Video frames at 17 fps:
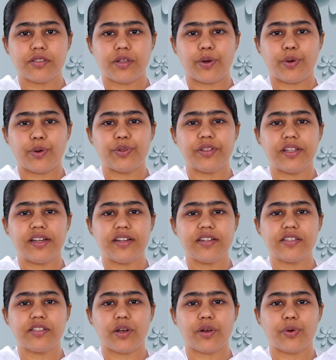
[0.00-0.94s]

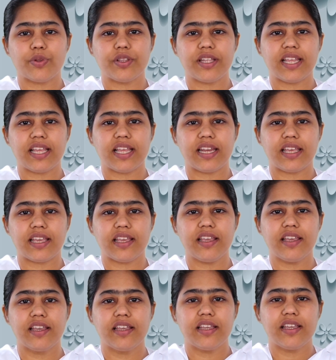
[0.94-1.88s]
சகோதரன் சகோதரிகளே
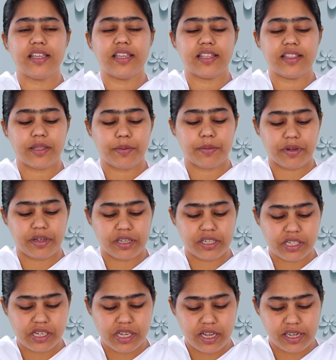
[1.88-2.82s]
இந்த
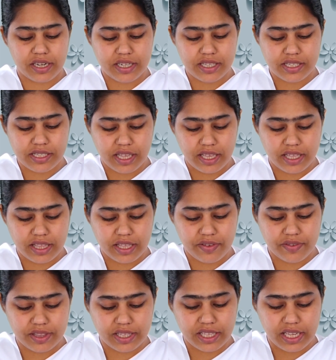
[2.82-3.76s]
மகிழ்ச்சியான
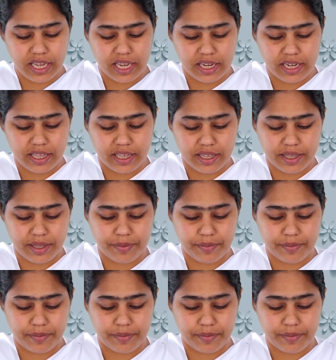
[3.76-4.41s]
செய்தியை வந்து கேளுங்க